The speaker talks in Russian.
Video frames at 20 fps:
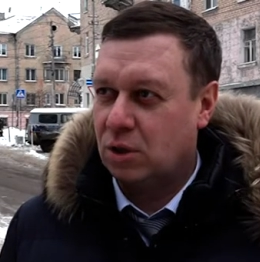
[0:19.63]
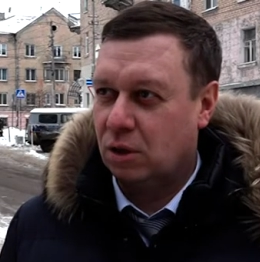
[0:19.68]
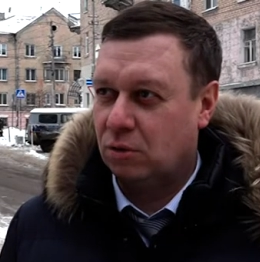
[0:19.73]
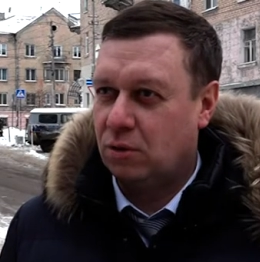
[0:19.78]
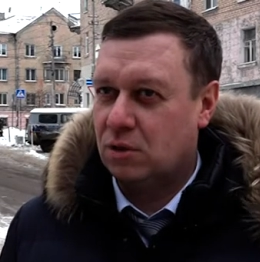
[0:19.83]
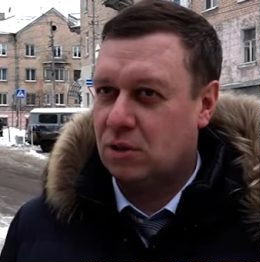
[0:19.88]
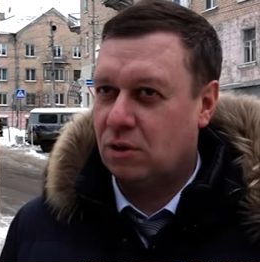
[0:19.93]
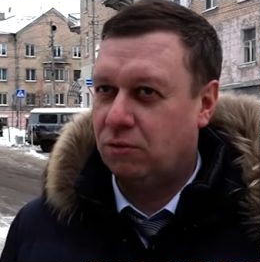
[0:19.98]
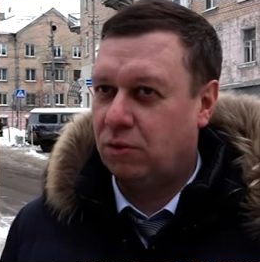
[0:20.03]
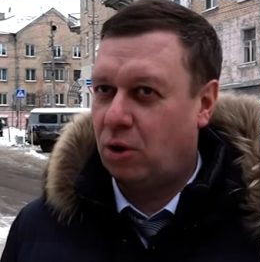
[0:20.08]

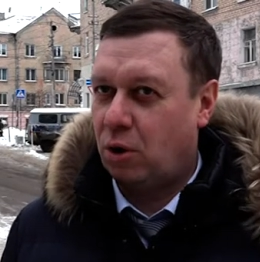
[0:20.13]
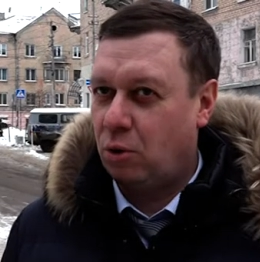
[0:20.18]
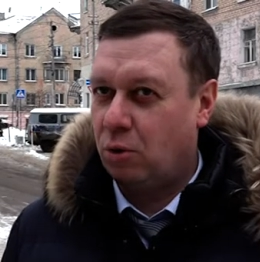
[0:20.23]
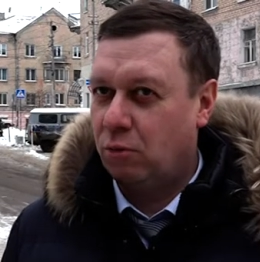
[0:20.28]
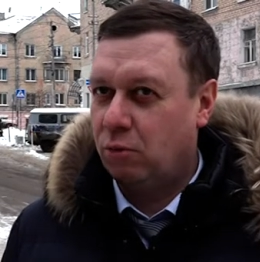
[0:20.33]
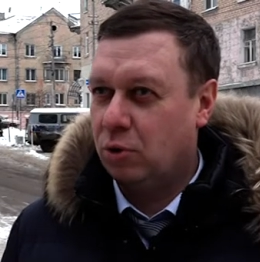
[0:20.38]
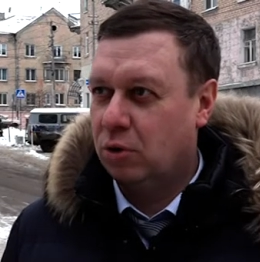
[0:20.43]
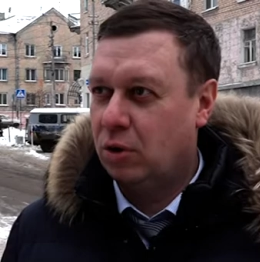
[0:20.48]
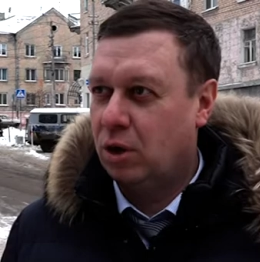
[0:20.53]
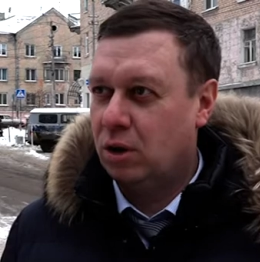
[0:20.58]
соответственно, второй
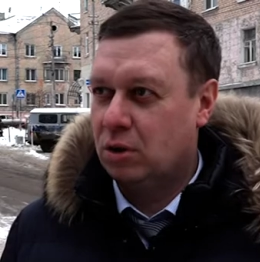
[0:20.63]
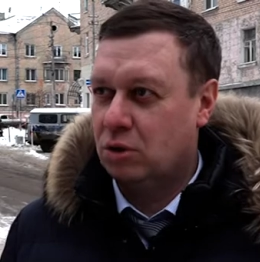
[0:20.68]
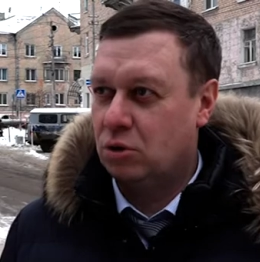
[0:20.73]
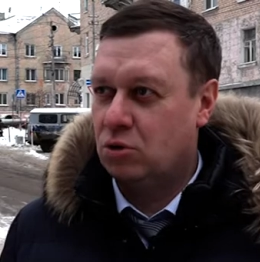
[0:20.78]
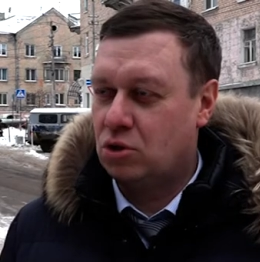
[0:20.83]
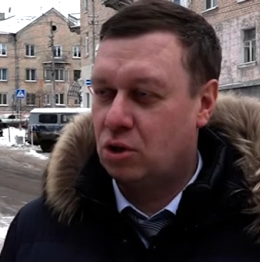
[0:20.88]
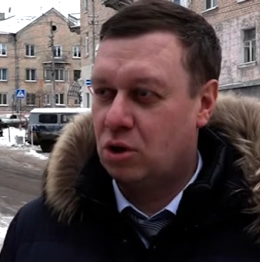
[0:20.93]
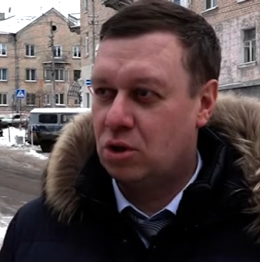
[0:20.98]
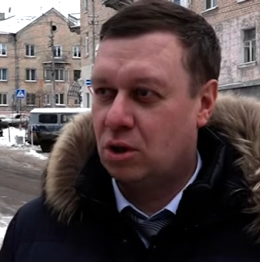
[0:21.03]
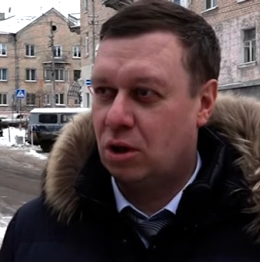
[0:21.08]
вод для с
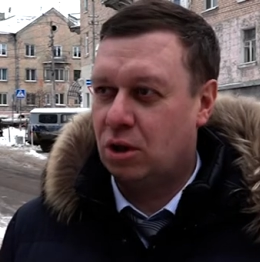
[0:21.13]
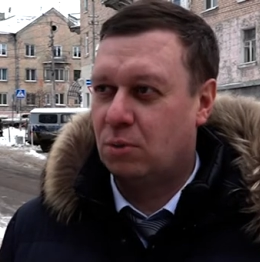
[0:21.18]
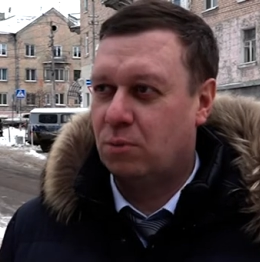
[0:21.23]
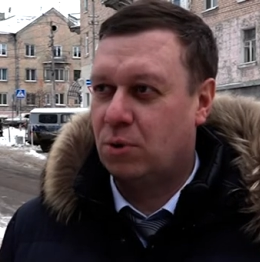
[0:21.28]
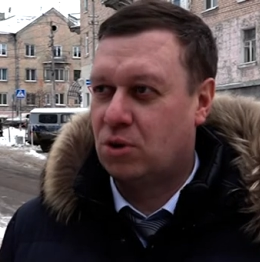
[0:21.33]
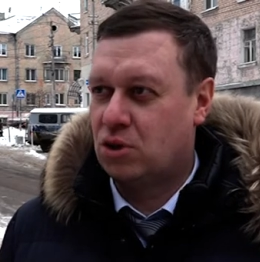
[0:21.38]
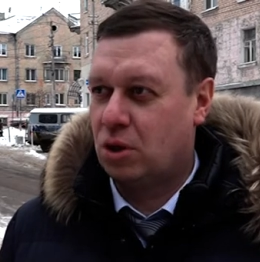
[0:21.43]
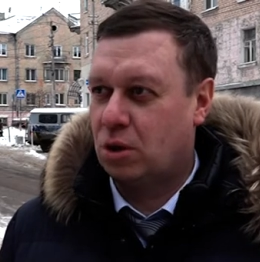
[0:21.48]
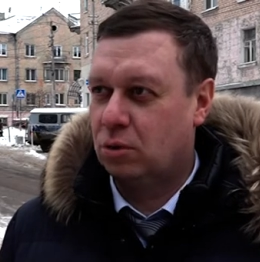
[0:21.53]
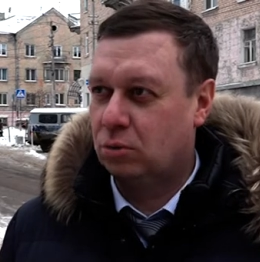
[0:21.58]
точки зрения
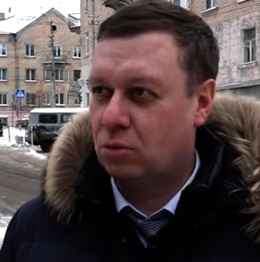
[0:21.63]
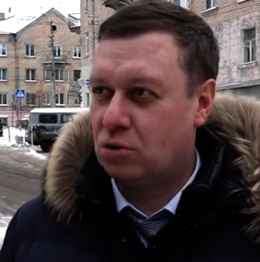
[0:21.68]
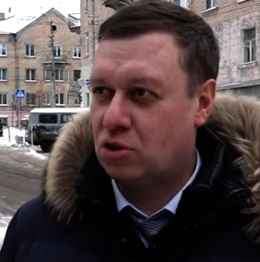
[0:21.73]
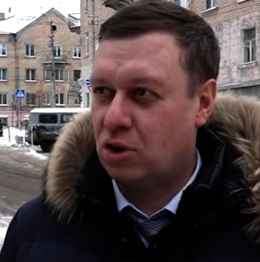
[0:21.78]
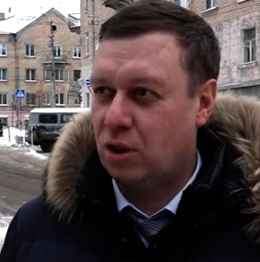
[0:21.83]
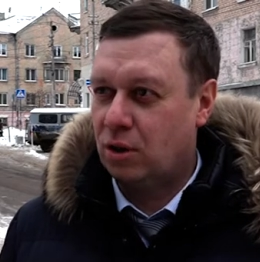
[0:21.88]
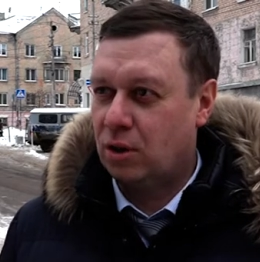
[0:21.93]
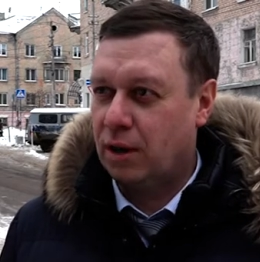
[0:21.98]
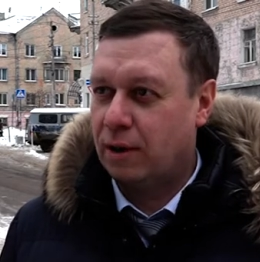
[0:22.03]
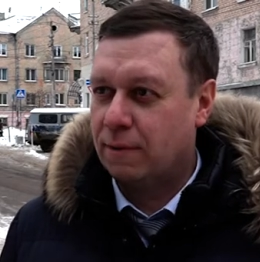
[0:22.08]

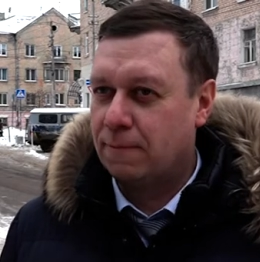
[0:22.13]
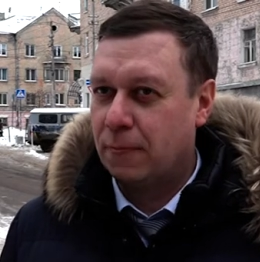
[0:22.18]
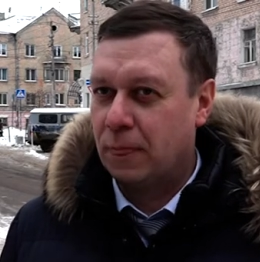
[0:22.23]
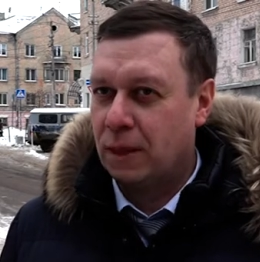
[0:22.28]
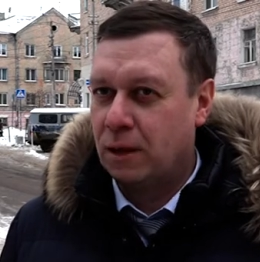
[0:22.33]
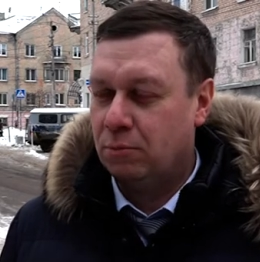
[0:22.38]
пожаротушения.